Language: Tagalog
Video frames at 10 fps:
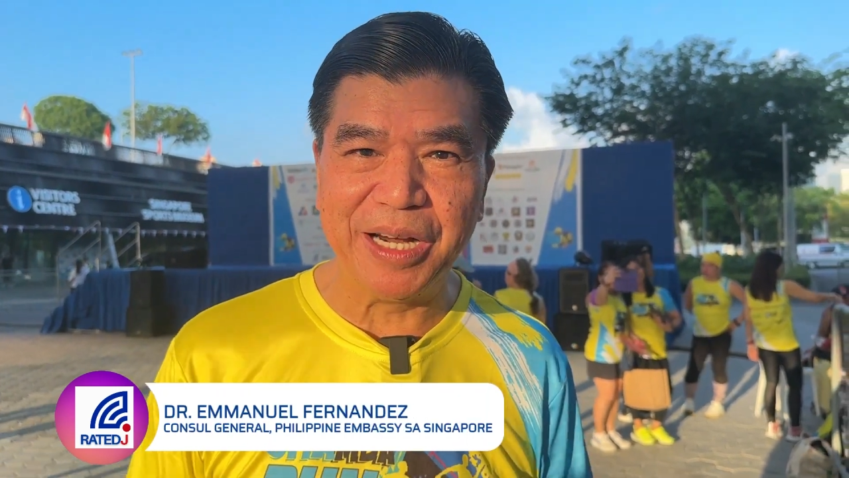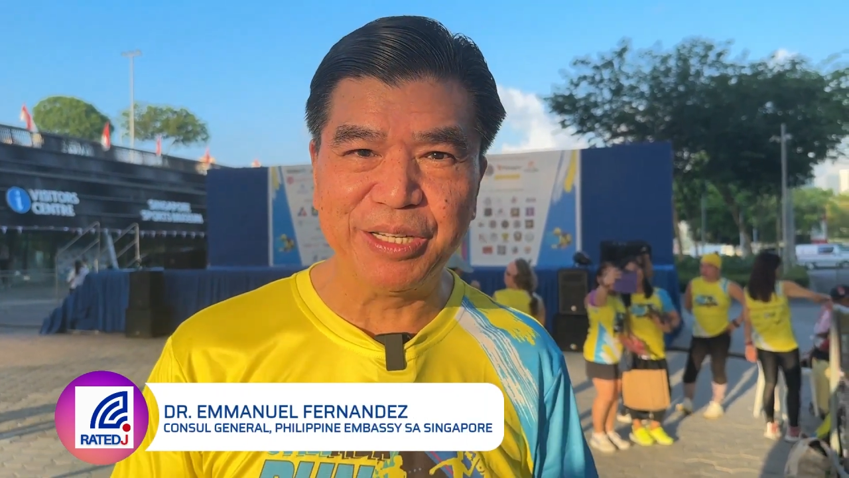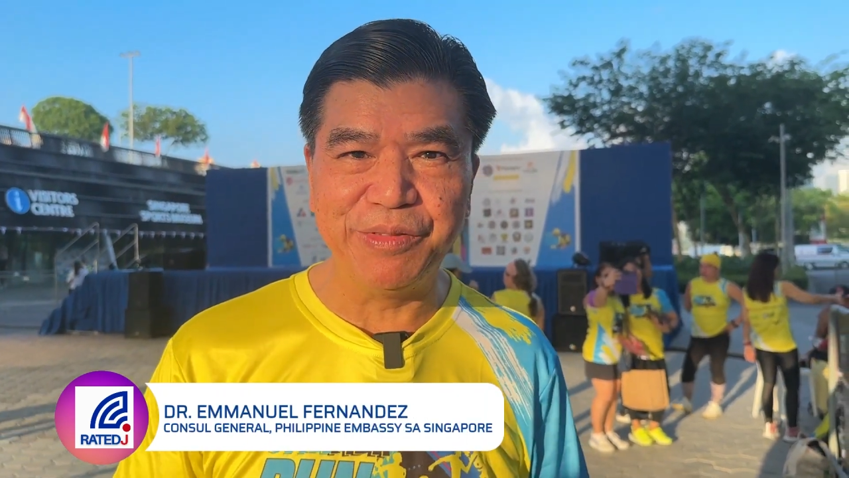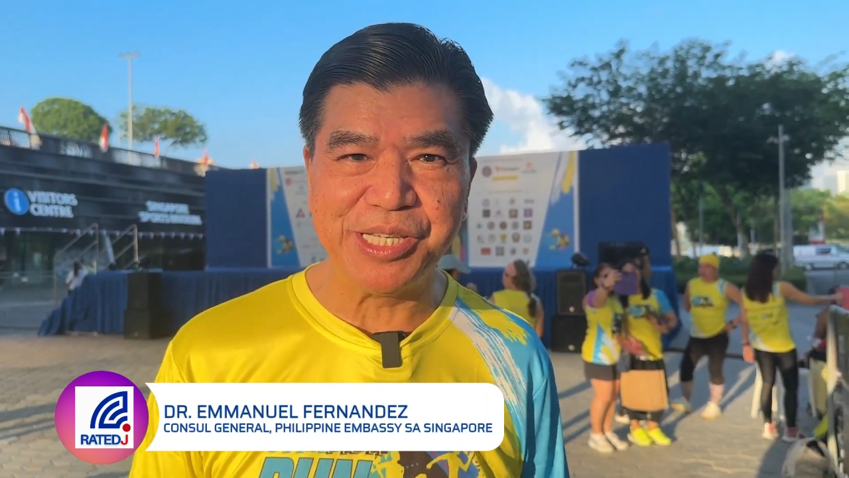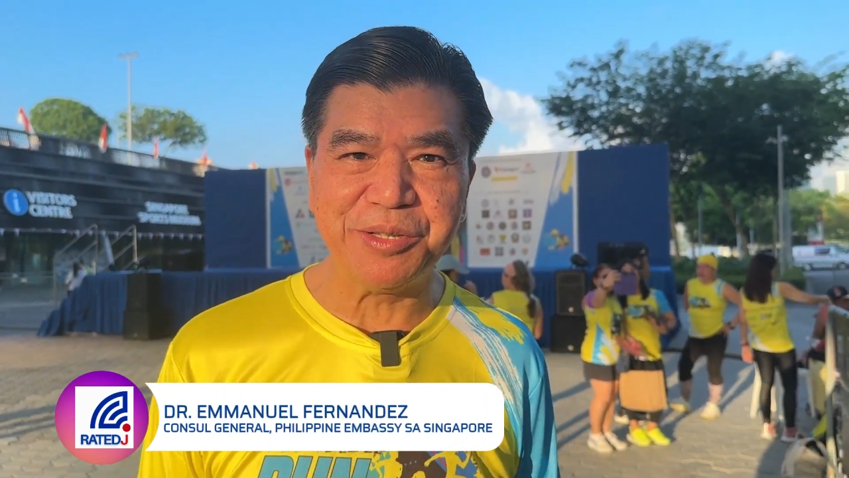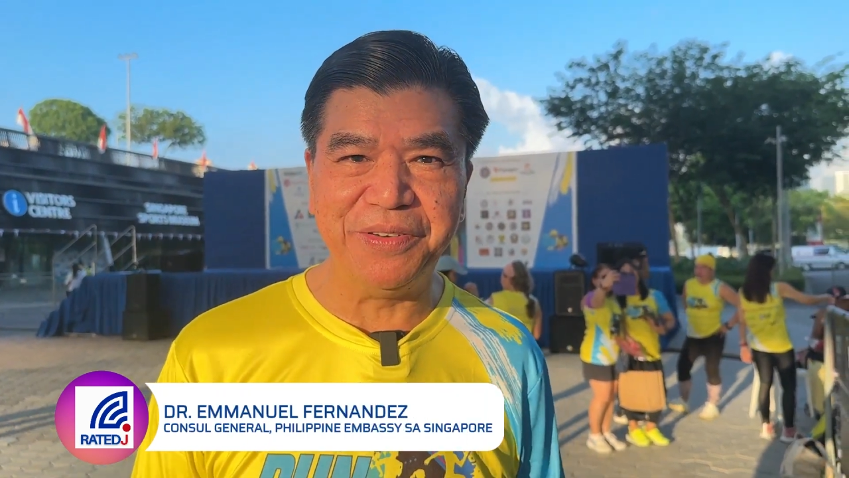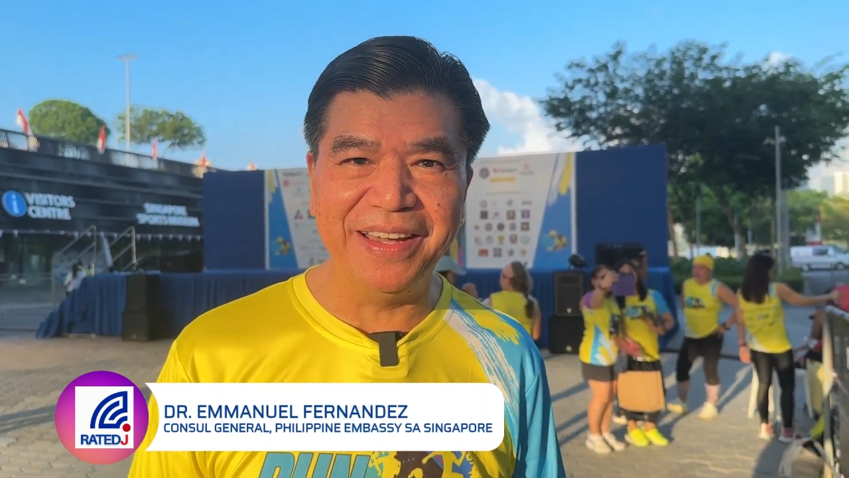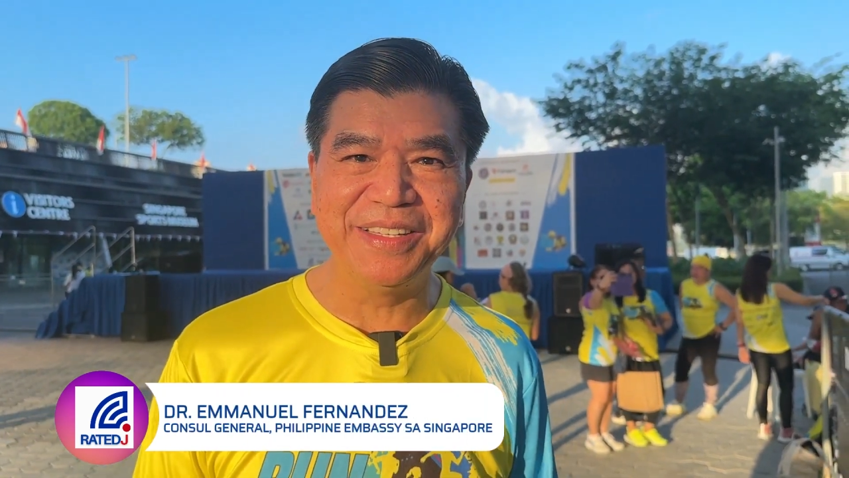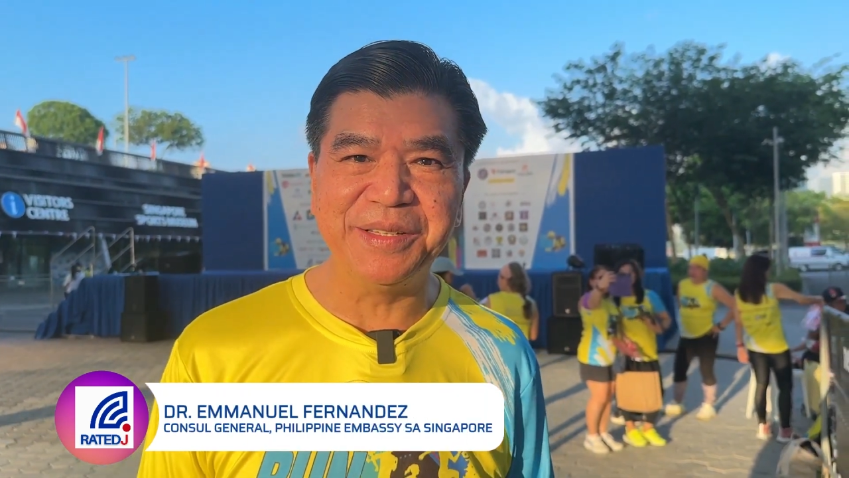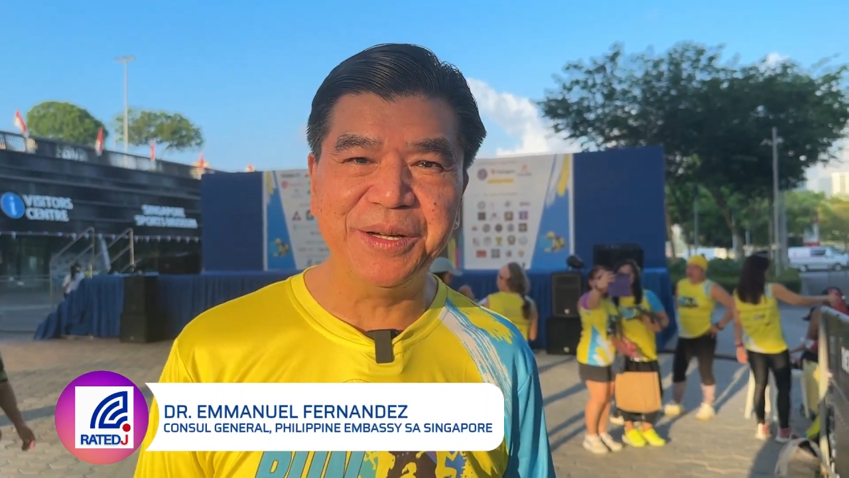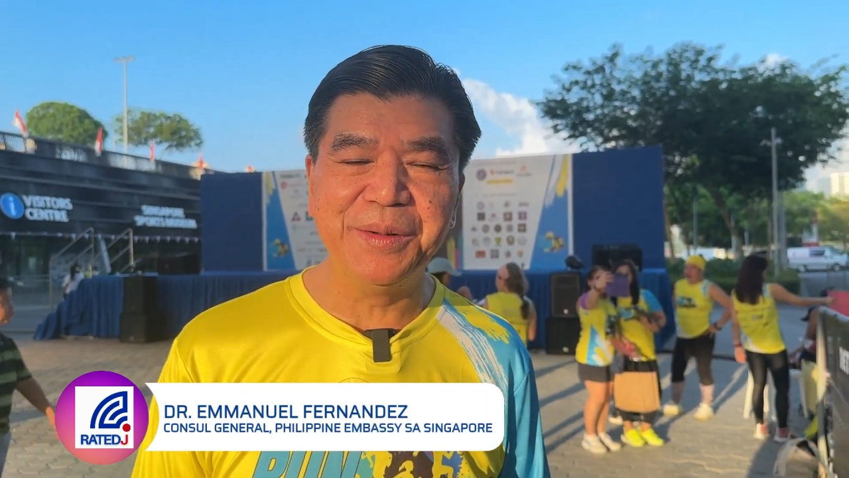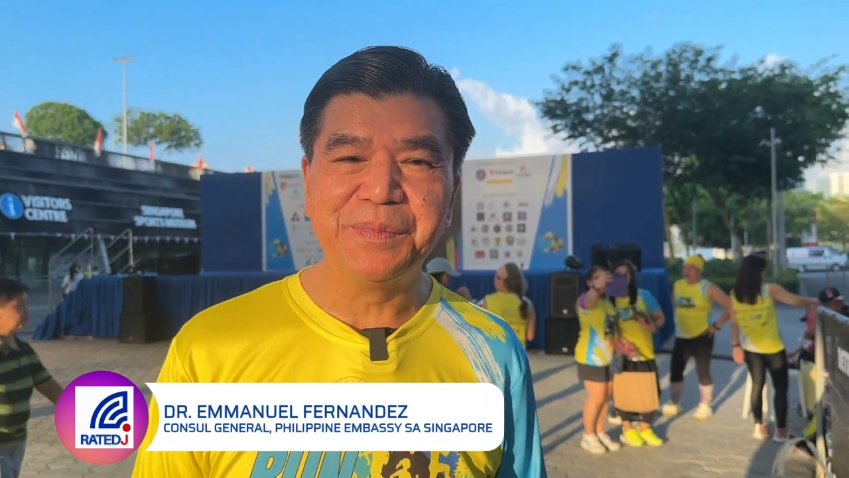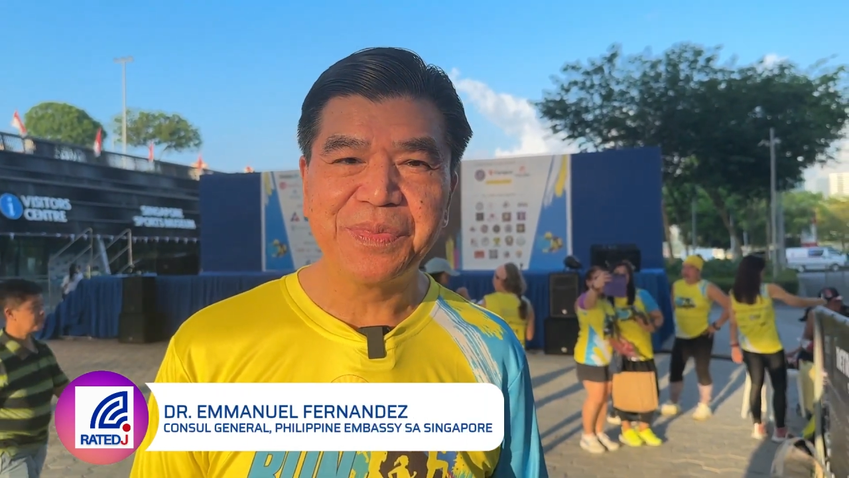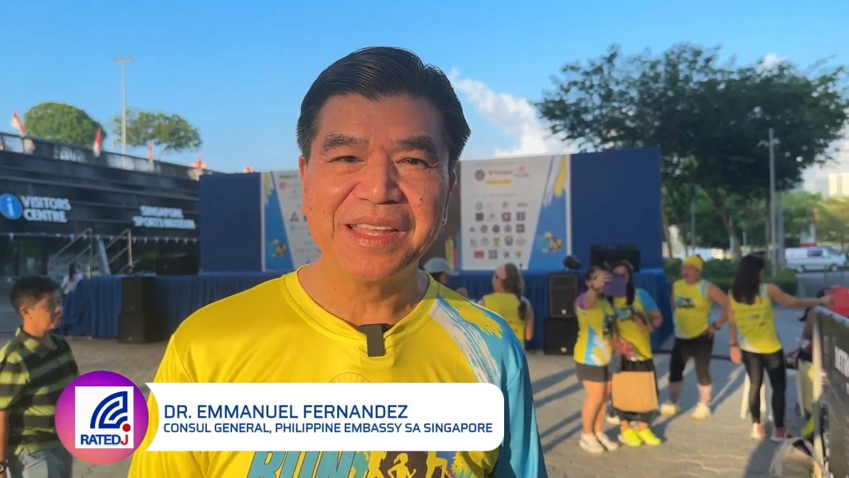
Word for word: part of this event. No?